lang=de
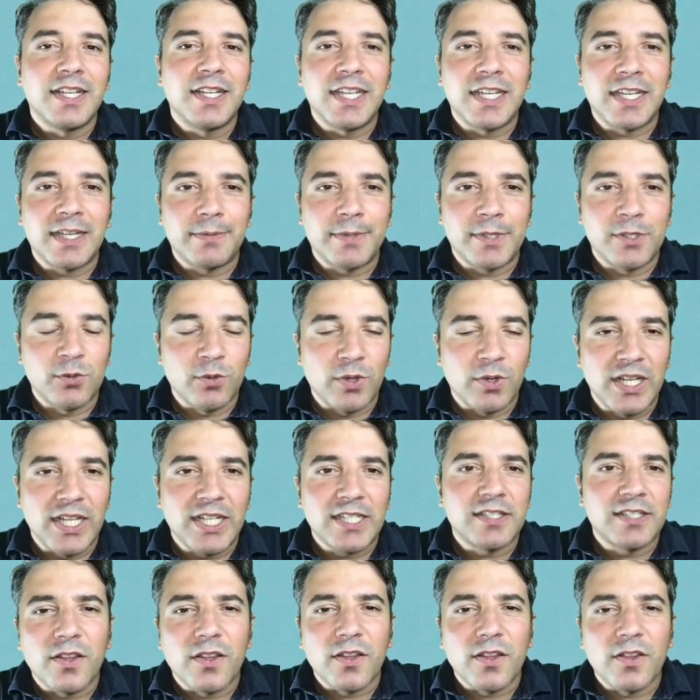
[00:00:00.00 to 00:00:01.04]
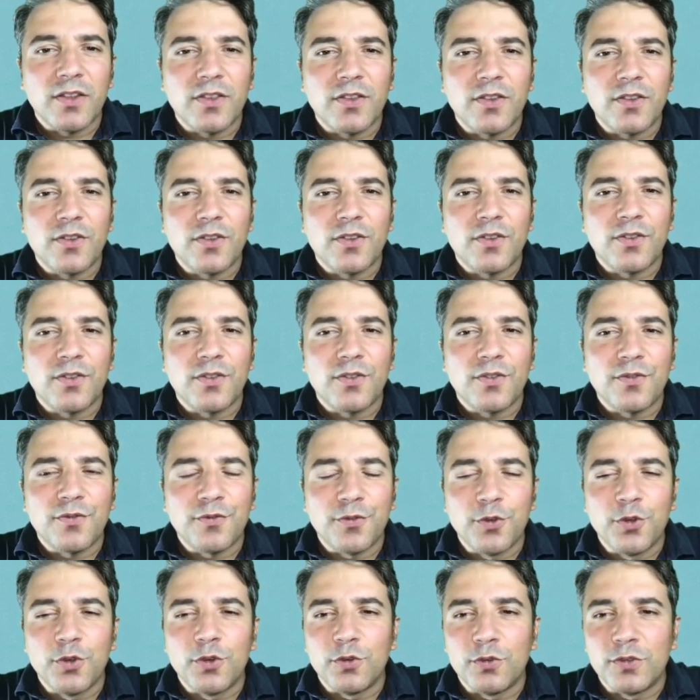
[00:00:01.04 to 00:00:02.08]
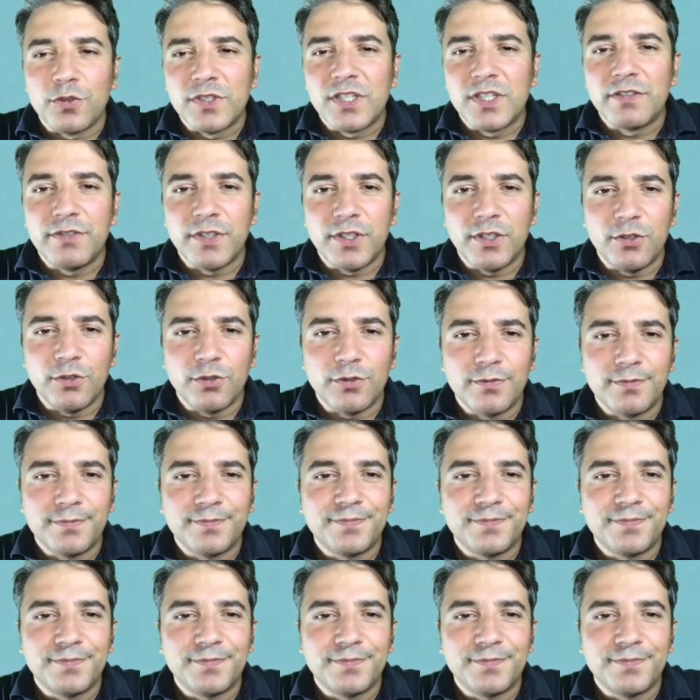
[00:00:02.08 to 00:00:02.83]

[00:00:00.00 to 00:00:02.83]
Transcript: ich habe das so gelassen für unser Video.